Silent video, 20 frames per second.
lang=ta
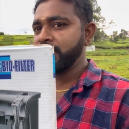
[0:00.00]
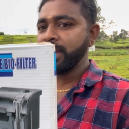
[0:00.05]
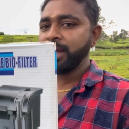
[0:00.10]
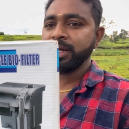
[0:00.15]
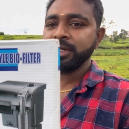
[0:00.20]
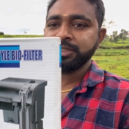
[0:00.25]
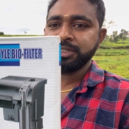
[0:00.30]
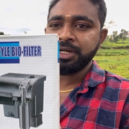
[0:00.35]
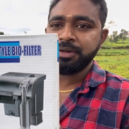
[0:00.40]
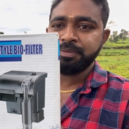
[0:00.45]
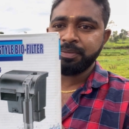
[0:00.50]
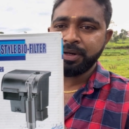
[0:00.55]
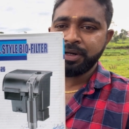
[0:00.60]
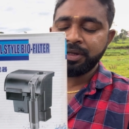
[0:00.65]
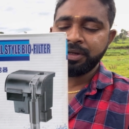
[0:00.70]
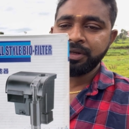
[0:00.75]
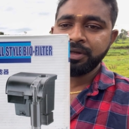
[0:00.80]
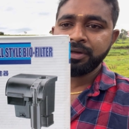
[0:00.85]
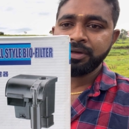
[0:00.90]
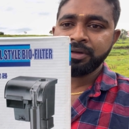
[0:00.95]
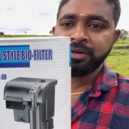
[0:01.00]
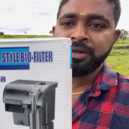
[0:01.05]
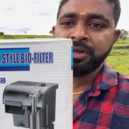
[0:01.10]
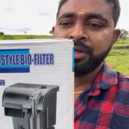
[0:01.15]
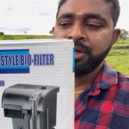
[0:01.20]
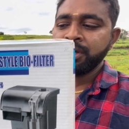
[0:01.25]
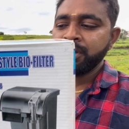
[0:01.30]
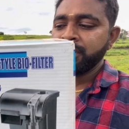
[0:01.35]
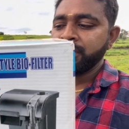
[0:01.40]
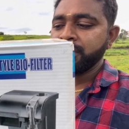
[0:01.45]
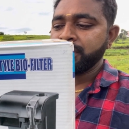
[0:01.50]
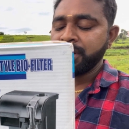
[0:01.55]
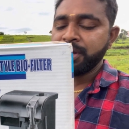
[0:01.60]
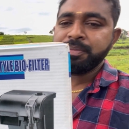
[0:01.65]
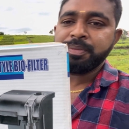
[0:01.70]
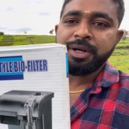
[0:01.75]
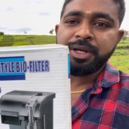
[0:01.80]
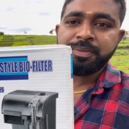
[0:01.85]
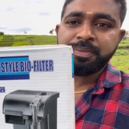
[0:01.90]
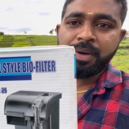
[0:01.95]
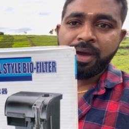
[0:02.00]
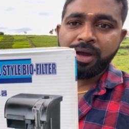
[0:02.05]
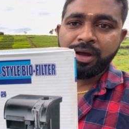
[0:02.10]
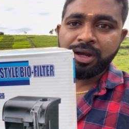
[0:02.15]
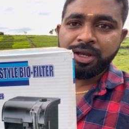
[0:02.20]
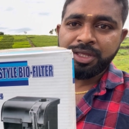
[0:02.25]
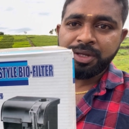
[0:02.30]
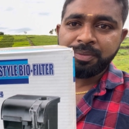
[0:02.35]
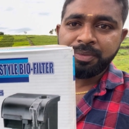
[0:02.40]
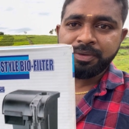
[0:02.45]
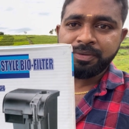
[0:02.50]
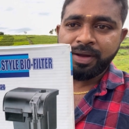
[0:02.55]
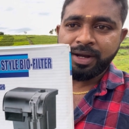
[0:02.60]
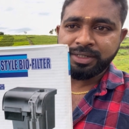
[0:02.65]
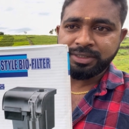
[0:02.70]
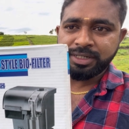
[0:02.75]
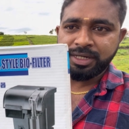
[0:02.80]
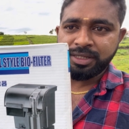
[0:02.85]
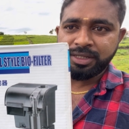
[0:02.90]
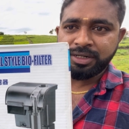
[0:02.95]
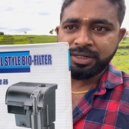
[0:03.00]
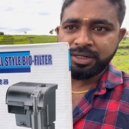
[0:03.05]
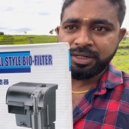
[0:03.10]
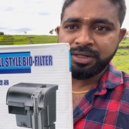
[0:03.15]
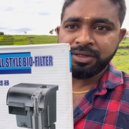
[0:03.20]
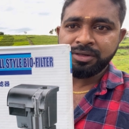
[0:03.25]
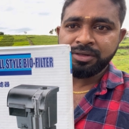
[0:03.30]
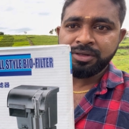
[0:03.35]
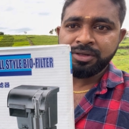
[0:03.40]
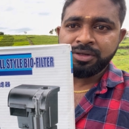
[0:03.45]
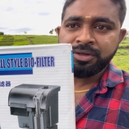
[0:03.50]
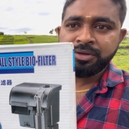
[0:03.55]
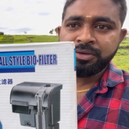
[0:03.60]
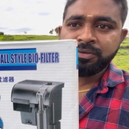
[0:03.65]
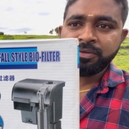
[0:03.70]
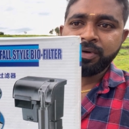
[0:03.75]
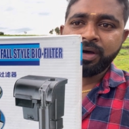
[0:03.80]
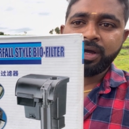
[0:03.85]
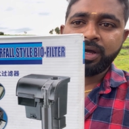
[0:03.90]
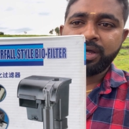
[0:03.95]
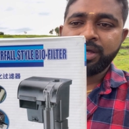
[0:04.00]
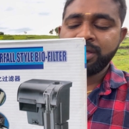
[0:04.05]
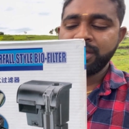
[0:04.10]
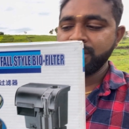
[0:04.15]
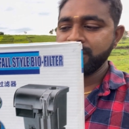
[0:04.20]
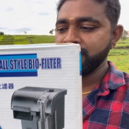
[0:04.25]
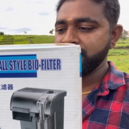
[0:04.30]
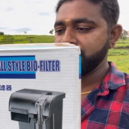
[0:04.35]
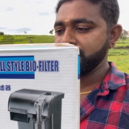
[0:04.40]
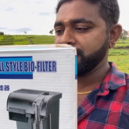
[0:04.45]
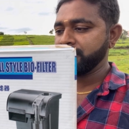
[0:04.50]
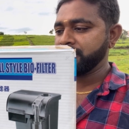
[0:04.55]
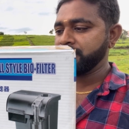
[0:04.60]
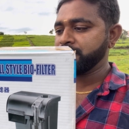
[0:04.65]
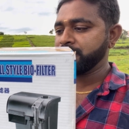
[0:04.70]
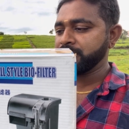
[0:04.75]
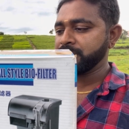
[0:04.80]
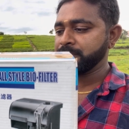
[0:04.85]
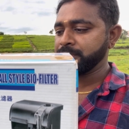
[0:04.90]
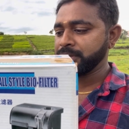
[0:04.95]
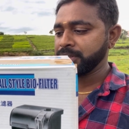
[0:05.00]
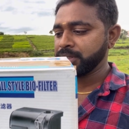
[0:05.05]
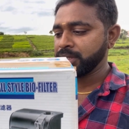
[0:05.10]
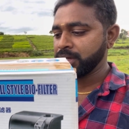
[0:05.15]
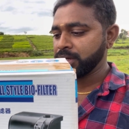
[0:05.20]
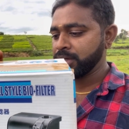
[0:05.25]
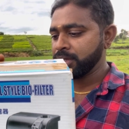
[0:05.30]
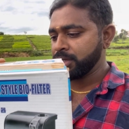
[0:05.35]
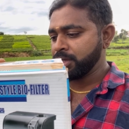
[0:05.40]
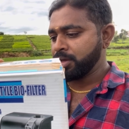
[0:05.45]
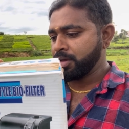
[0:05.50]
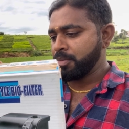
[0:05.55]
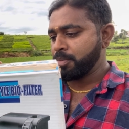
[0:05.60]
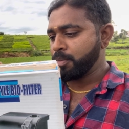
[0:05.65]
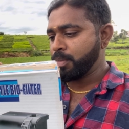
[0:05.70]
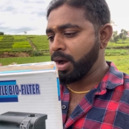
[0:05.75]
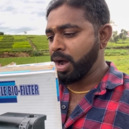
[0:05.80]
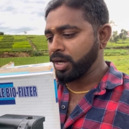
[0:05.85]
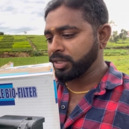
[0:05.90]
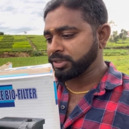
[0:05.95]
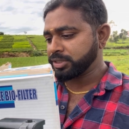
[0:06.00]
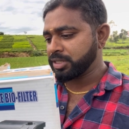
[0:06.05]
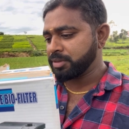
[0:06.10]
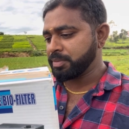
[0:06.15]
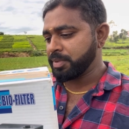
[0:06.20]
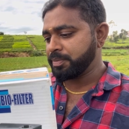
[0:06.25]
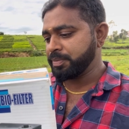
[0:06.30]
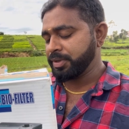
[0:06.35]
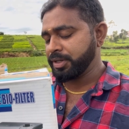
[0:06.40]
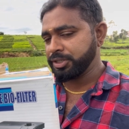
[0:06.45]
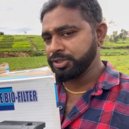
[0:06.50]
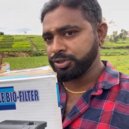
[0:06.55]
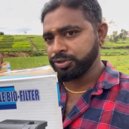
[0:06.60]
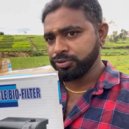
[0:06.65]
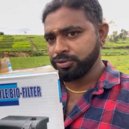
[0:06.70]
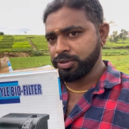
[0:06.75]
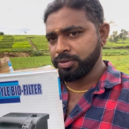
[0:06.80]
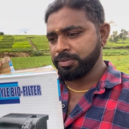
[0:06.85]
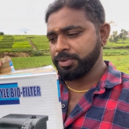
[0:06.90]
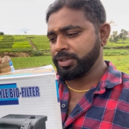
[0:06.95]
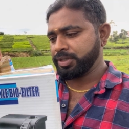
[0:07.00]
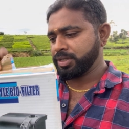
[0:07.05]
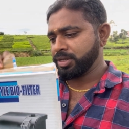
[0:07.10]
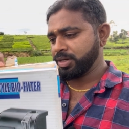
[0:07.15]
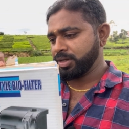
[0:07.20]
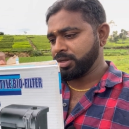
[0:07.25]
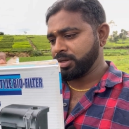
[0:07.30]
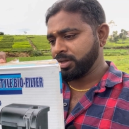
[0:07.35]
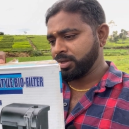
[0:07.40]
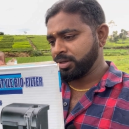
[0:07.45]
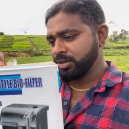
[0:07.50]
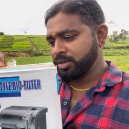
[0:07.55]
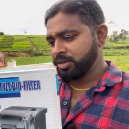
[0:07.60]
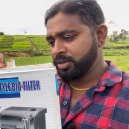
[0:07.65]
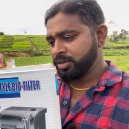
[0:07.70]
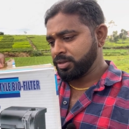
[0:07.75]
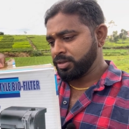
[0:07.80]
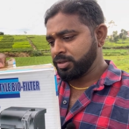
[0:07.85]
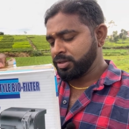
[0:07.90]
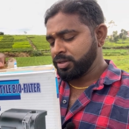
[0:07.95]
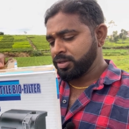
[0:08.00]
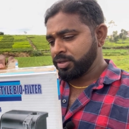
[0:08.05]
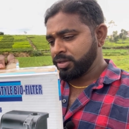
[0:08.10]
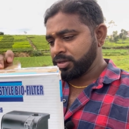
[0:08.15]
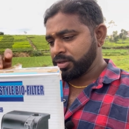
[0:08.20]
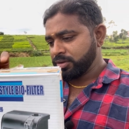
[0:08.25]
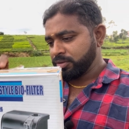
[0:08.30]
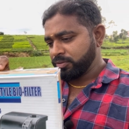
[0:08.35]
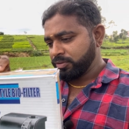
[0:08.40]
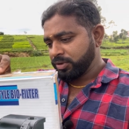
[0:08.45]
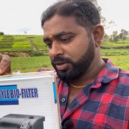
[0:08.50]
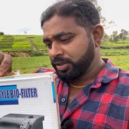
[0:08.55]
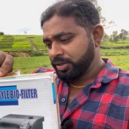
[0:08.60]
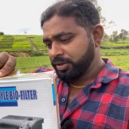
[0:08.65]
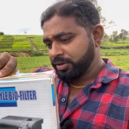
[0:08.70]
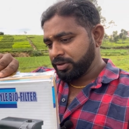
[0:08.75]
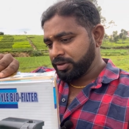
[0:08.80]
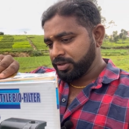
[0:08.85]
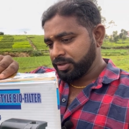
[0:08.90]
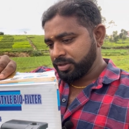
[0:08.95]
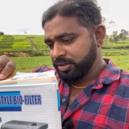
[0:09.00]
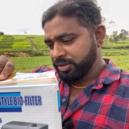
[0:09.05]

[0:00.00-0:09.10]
டேங்கில் செட் பண்ணி ரன் பண்ணி பார்க்கலாம் எப்படி வேலை செய்யுதுன்ட்டு வாங்க இப்போ நம்ம இதை பாக்ஸை நம்ம பிரித்தோம் அப்படின்னா உங்களுக்கு